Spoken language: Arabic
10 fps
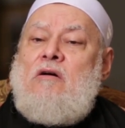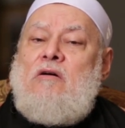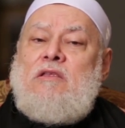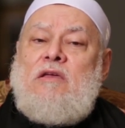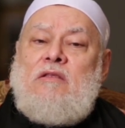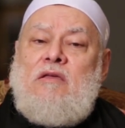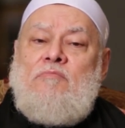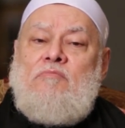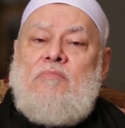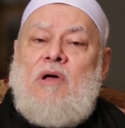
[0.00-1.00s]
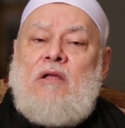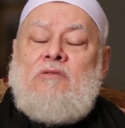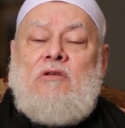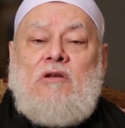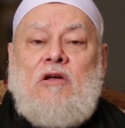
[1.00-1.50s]
قد يتم
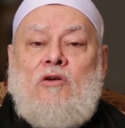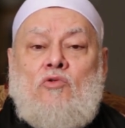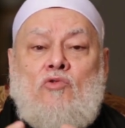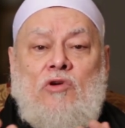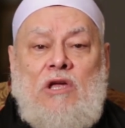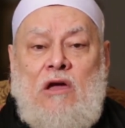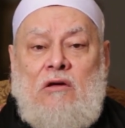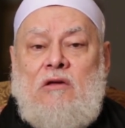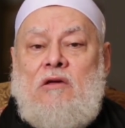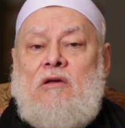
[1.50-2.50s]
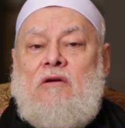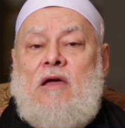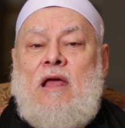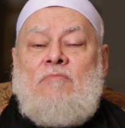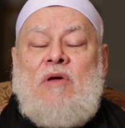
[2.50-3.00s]
عن طريق الرؤية
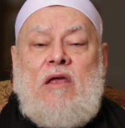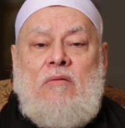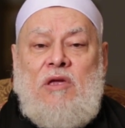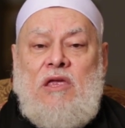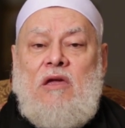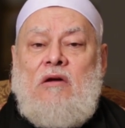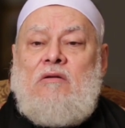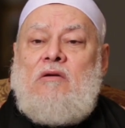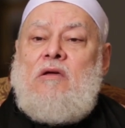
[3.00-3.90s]
المنامية